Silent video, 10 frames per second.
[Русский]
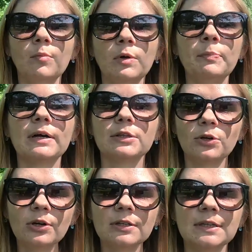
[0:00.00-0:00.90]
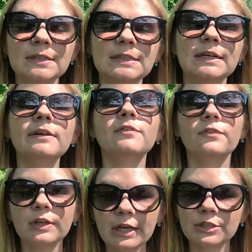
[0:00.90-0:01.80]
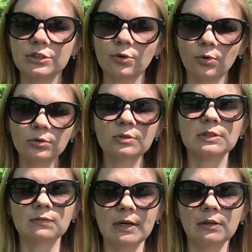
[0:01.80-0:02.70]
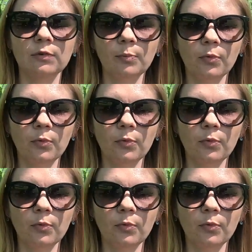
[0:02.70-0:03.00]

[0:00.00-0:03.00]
Мы пока только нанесли внешний контур свайного